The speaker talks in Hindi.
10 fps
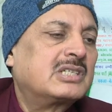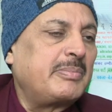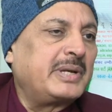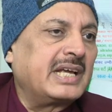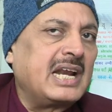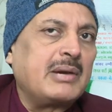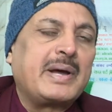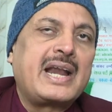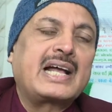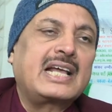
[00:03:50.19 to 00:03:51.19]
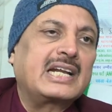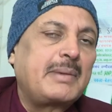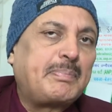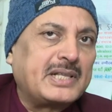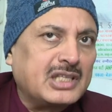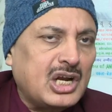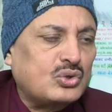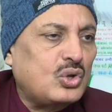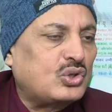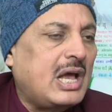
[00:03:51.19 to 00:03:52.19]
समीकरण बना करके
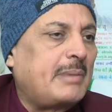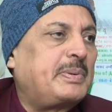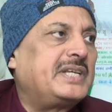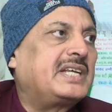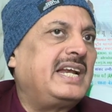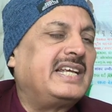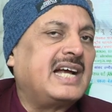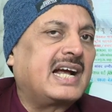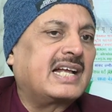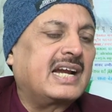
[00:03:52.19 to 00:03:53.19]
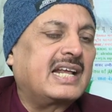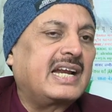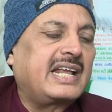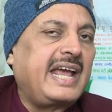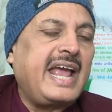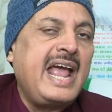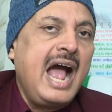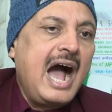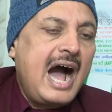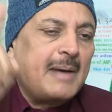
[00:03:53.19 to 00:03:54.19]
1500 साल पीछे ले जा कर करके
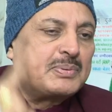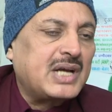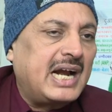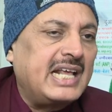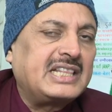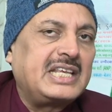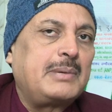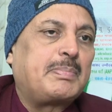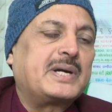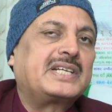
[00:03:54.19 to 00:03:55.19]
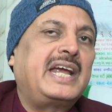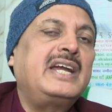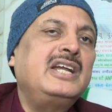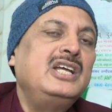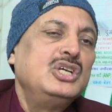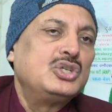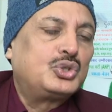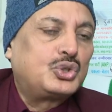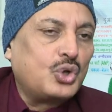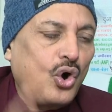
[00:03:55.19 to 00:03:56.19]
आप साढ़े तीन परसेंट
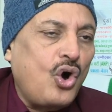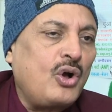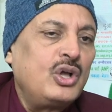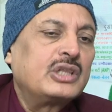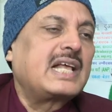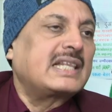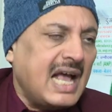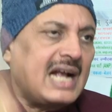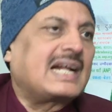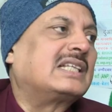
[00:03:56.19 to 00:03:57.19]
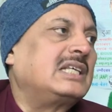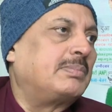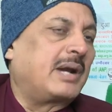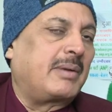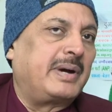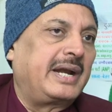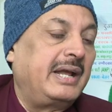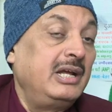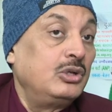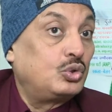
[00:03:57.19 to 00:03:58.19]
जो तथाकथित ब्राह्मण
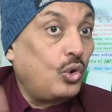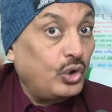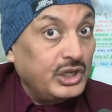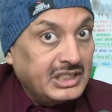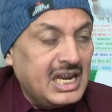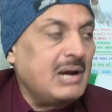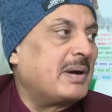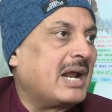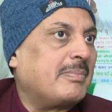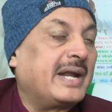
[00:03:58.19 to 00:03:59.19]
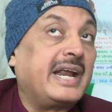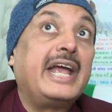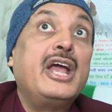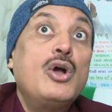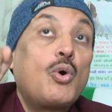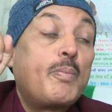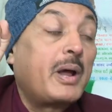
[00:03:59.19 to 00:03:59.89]
है जो ओरिजिनल ब्राह्मण है वो